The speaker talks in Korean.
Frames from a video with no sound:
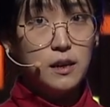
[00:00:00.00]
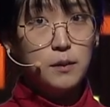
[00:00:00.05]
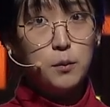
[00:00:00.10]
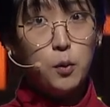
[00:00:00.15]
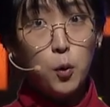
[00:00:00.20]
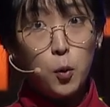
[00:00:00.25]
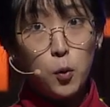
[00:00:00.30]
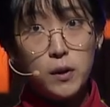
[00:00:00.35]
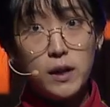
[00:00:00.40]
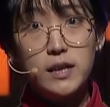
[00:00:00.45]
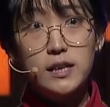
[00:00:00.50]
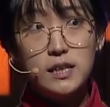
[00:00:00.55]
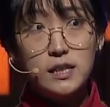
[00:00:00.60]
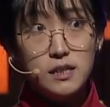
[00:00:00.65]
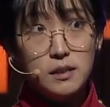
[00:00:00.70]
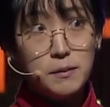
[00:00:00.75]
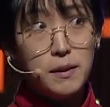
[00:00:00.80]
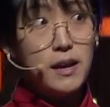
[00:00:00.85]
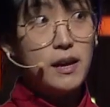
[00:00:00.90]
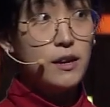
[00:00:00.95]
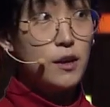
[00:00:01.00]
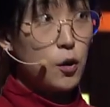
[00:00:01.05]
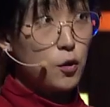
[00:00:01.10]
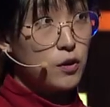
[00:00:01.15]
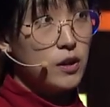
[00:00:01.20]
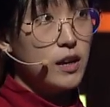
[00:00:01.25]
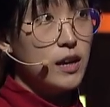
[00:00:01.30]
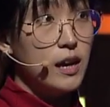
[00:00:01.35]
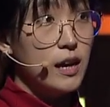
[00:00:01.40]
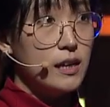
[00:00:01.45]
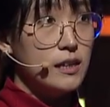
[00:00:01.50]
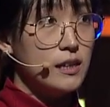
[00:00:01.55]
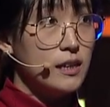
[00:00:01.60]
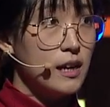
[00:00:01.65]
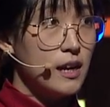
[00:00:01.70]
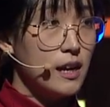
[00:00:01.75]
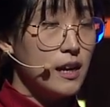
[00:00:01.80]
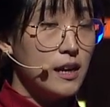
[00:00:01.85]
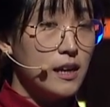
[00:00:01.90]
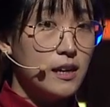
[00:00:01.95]
보호라는 이름 하에 격리가
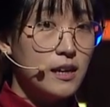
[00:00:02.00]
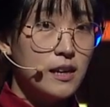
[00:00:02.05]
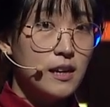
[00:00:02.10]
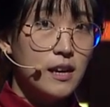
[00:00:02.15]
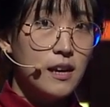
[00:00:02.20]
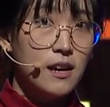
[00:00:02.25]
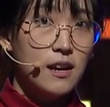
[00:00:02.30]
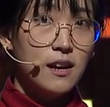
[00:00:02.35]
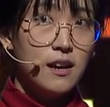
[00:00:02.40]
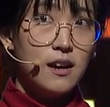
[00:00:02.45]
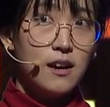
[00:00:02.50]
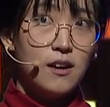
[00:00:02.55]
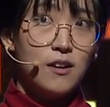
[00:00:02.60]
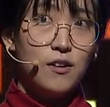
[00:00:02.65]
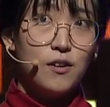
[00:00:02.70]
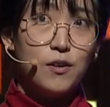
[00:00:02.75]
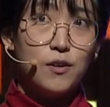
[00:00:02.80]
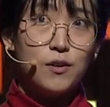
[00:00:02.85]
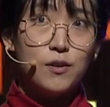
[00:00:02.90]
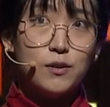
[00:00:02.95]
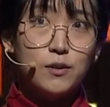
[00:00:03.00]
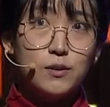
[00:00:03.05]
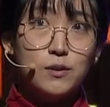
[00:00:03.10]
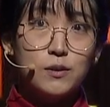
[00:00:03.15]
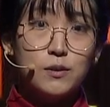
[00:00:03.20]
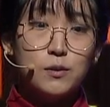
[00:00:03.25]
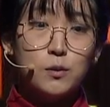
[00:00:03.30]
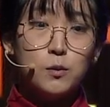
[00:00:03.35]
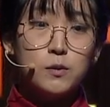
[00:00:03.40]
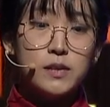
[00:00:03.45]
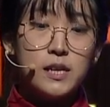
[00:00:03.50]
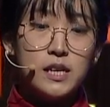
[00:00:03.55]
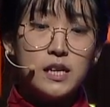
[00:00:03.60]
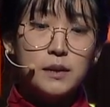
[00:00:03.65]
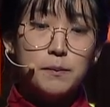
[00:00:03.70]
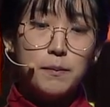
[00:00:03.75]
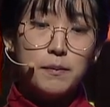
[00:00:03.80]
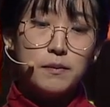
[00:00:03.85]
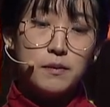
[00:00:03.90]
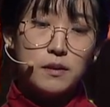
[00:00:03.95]
아니라 어,
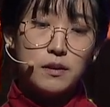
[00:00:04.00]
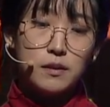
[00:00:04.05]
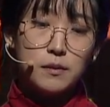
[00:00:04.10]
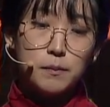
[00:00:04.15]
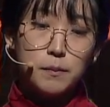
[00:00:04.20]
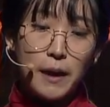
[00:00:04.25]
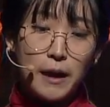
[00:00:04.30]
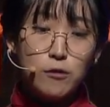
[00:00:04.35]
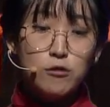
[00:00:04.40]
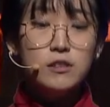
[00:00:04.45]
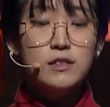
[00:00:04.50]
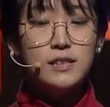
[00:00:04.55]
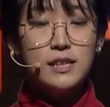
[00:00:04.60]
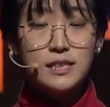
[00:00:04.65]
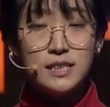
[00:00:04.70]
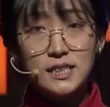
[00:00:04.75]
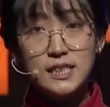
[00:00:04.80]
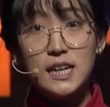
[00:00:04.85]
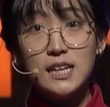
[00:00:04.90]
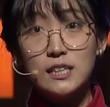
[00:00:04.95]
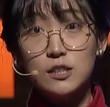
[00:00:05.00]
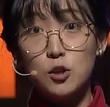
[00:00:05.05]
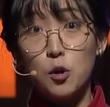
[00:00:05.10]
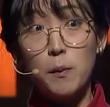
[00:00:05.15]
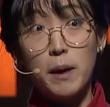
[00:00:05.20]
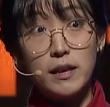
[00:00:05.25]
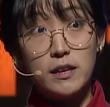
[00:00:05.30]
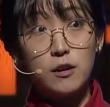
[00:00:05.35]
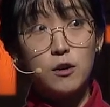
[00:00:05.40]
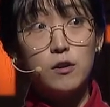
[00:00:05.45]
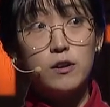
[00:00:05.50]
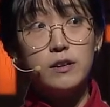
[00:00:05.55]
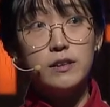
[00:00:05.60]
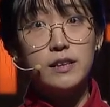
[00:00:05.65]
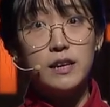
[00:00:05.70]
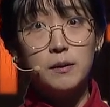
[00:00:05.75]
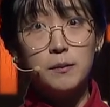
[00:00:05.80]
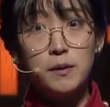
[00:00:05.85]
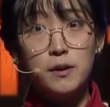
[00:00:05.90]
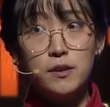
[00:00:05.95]
동생이 배우는데 시간이 더 많이
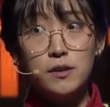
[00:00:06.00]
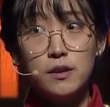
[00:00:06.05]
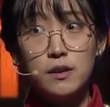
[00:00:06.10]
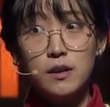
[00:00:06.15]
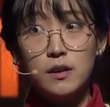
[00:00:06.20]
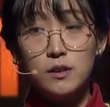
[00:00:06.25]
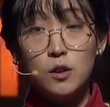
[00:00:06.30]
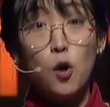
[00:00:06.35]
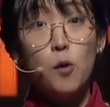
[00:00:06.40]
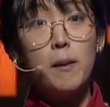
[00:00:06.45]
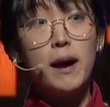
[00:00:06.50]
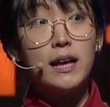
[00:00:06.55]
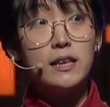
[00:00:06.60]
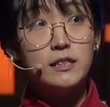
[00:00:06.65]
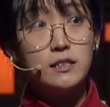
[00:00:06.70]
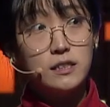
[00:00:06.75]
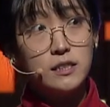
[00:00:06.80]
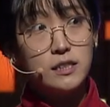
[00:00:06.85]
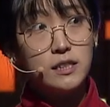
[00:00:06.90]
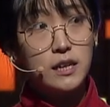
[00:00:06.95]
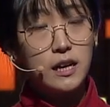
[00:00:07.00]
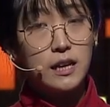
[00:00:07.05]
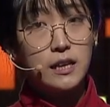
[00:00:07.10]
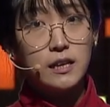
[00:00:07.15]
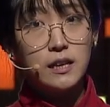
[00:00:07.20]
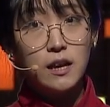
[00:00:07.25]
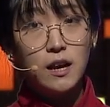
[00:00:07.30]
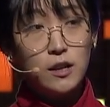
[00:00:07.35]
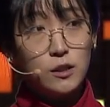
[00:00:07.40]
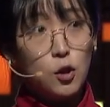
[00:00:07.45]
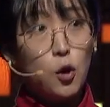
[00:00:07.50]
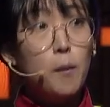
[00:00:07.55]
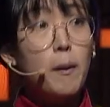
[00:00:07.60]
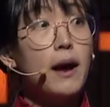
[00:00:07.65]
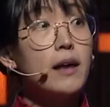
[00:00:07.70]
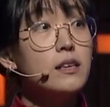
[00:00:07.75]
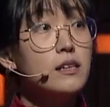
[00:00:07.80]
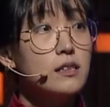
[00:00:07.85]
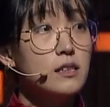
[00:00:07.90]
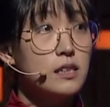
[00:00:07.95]
걸린다면 더 많은 시간, 더
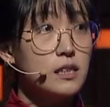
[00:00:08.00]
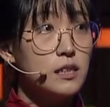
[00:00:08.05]
많은